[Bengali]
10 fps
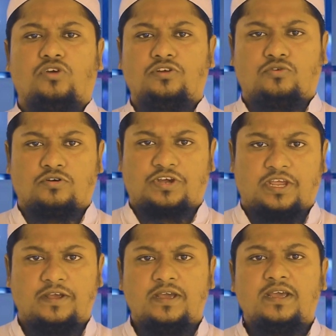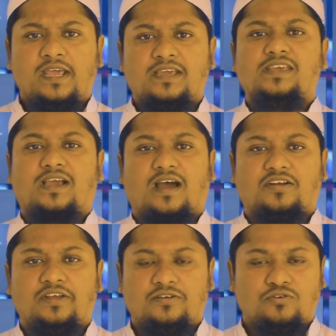শয়ন কক্ষে একই
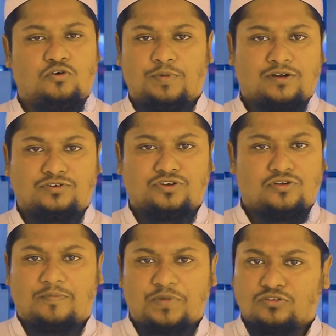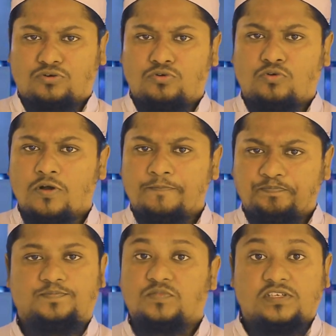খাটে ঘুমানোর জন্য আপনার তো কোনো
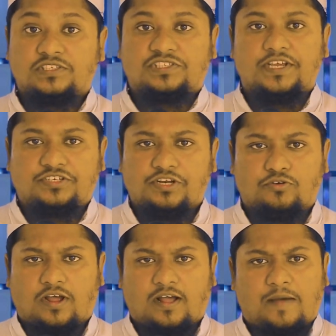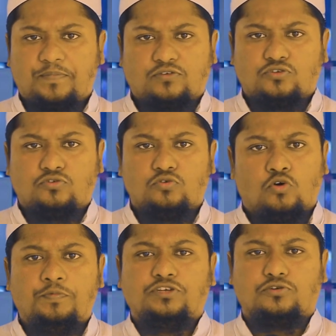সে ছিল না আপনার তো কোনো
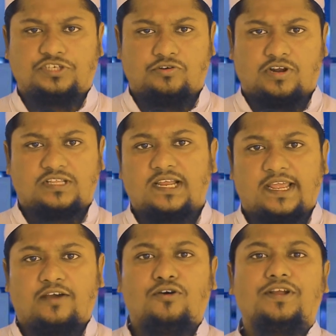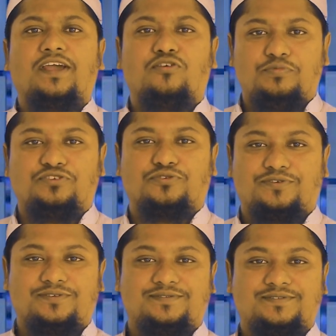অভিযোগ ছিল না তাহলে এখন কেন অভিযোগ
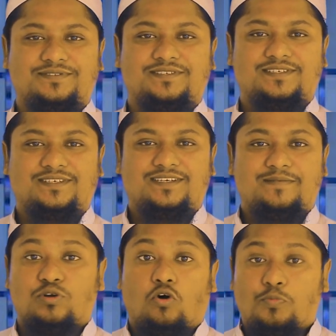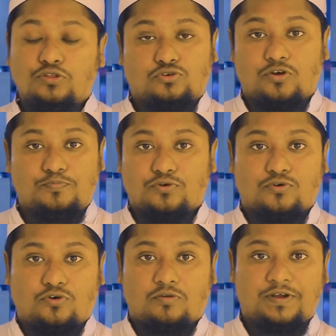অবৈধ সম্পর্ক
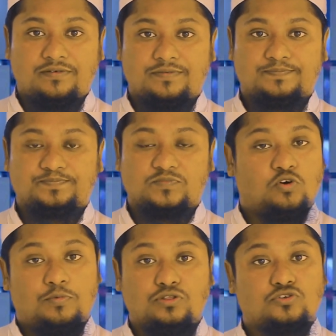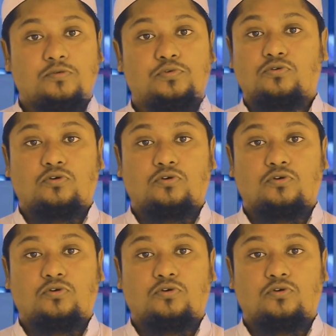করবেন অবৈধ সম্পর্ক